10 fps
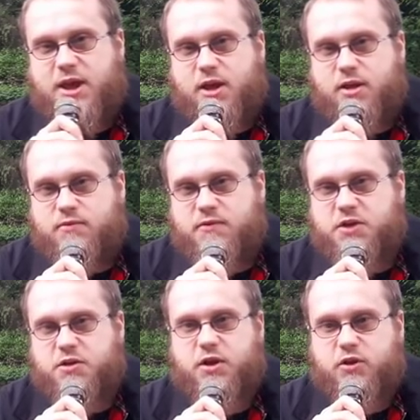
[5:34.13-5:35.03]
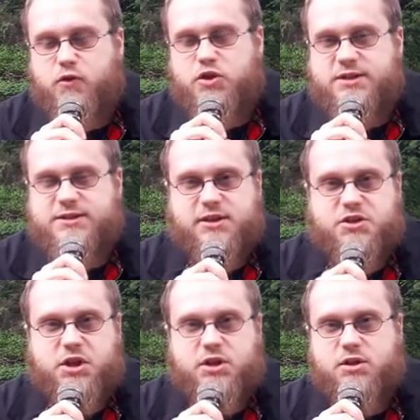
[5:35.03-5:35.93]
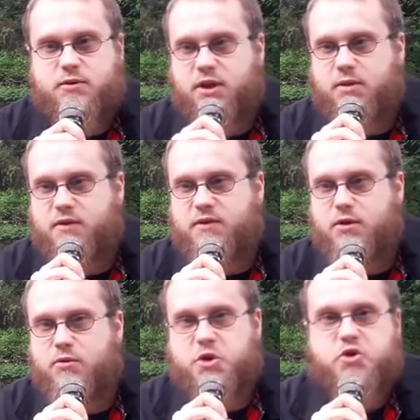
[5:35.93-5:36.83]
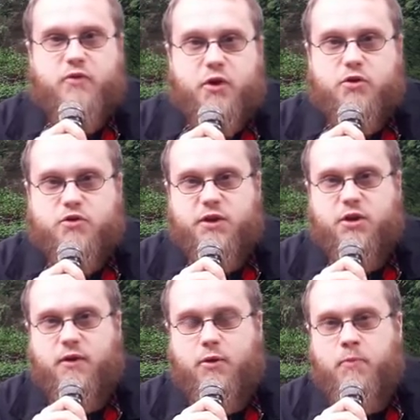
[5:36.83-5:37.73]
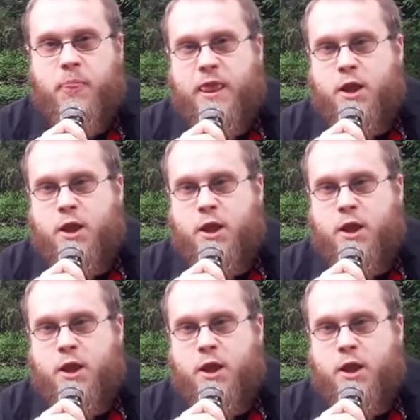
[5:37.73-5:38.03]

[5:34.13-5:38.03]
E, wiek XX zaczyna się tak naprawdę I wojną światową,